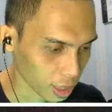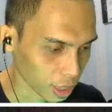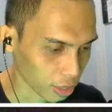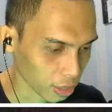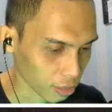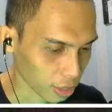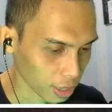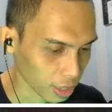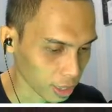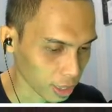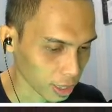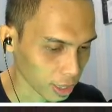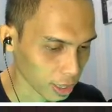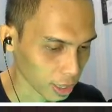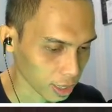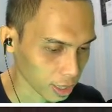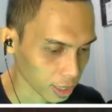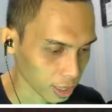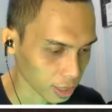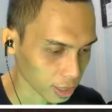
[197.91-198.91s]

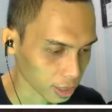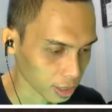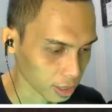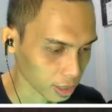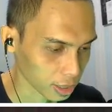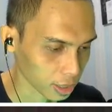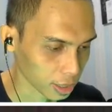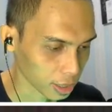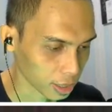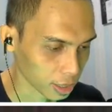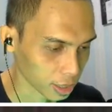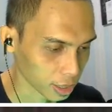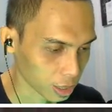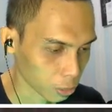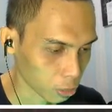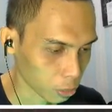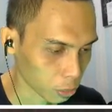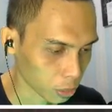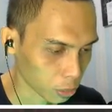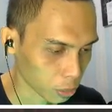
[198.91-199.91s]
awas ih
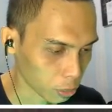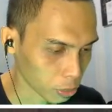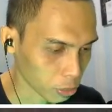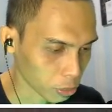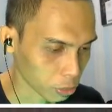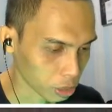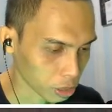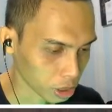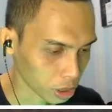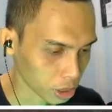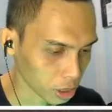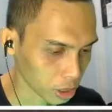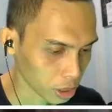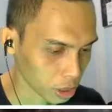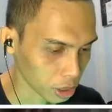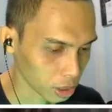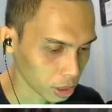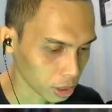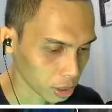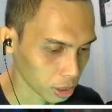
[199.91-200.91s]
nggak mau berfungsi
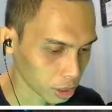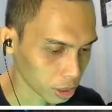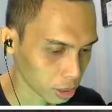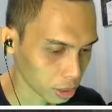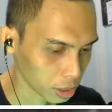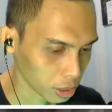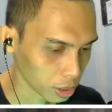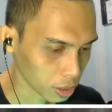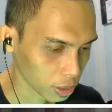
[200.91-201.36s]
ini sih